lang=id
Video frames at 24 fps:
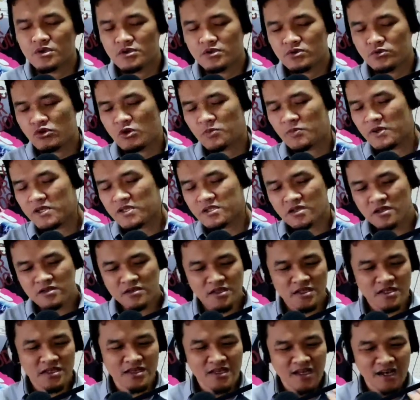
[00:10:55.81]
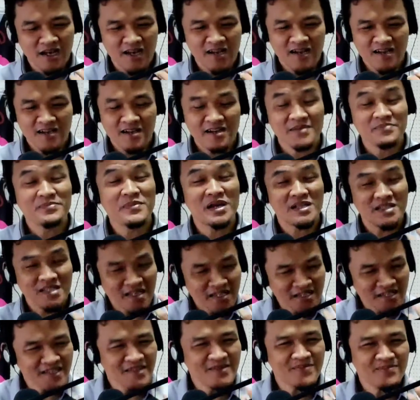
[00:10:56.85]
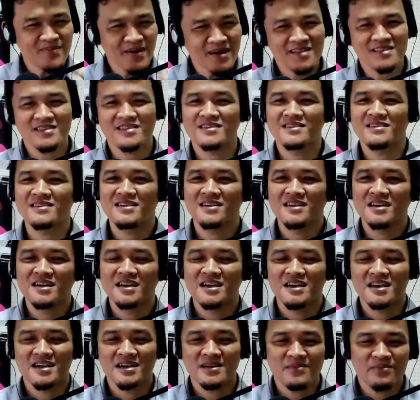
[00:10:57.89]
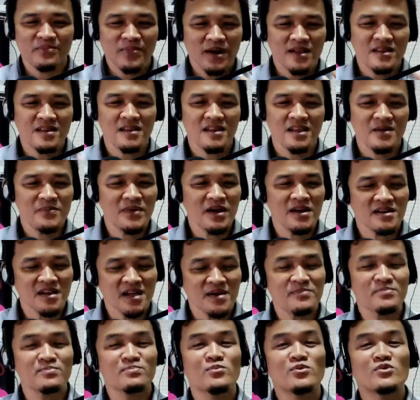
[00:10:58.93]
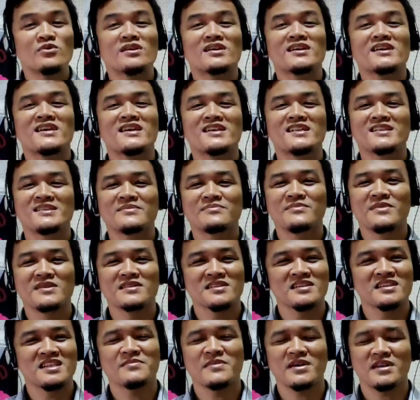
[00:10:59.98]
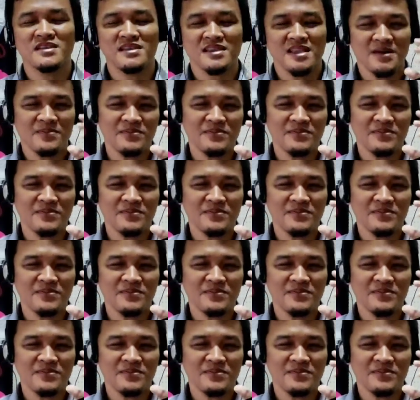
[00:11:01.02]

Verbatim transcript: Suapan ketiga masih nikmat. Keempat, lima, enam mungkin masih nikmat.